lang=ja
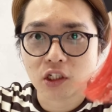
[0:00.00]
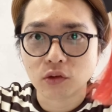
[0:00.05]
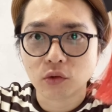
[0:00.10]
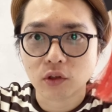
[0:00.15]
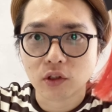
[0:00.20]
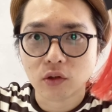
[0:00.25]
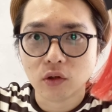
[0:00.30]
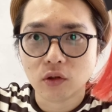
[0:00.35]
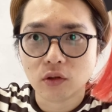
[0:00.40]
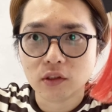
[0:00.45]

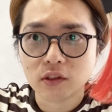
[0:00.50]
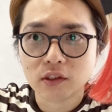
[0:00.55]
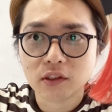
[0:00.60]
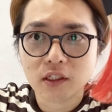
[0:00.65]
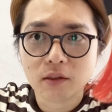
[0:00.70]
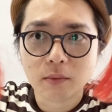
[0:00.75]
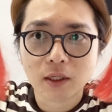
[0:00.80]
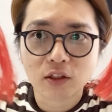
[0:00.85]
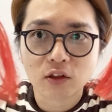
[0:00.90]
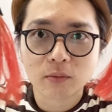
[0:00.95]
ントリコです
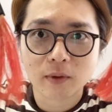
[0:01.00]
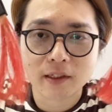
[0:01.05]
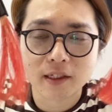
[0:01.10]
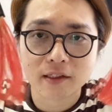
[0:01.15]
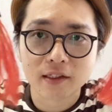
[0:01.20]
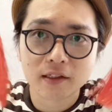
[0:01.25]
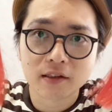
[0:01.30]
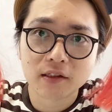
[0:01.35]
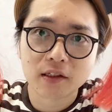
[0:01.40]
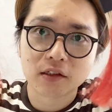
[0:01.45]
ねまとまり
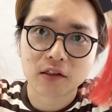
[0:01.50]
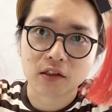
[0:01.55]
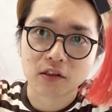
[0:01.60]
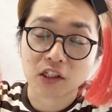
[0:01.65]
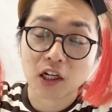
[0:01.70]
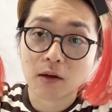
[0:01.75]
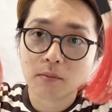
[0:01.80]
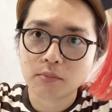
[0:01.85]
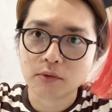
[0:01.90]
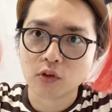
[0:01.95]
は全然違う
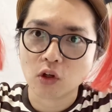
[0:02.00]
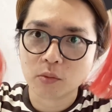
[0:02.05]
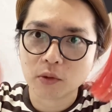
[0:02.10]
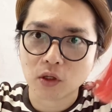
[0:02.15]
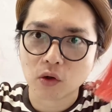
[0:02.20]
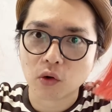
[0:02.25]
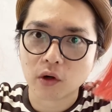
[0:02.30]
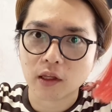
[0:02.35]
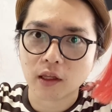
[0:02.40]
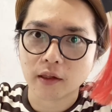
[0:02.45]
シャンプーのみ
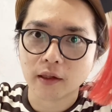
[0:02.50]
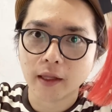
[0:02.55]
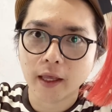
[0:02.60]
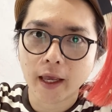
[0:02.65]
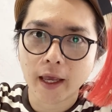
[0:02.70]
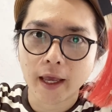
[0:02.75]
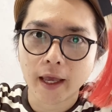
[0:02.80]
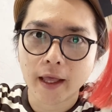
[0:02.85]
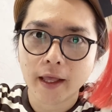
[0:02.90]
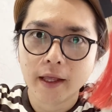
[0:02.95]
でこれなん
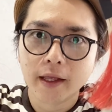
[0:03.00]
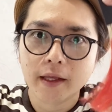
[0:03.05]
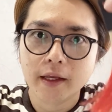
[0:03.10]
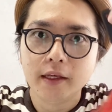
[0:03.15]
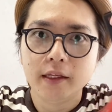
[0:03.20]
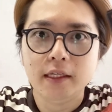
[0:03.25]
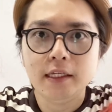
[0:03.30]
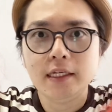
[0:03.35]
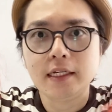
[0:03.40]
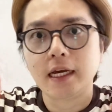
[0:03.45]
で
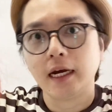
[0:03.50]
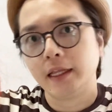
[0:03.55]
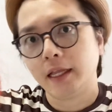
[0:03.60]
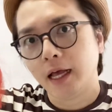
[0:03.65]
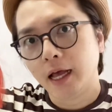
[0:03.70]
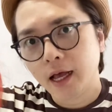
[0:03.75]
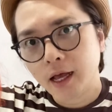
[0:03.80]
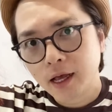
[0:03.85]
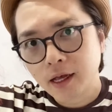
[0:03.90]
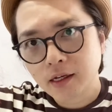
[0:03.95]
いいか
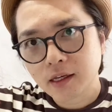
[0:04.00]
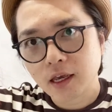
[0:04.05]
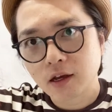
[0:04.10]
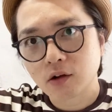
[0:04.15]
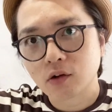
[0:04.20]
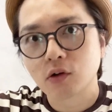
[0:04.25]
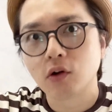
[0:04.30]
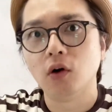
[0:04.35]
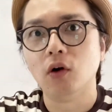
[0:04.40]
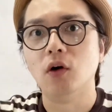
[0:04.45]
な
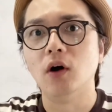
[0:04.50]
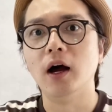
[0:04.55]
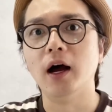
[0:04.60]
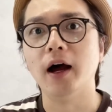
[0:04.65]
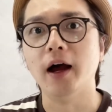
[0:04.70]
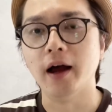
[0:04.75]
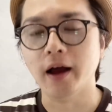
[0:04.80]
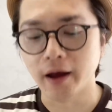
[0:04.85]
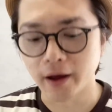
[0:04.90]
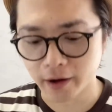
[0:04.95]
結構
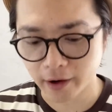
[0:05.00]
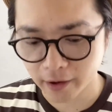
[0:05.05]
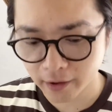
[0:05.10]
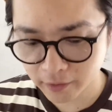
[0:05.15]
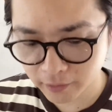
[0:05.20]
は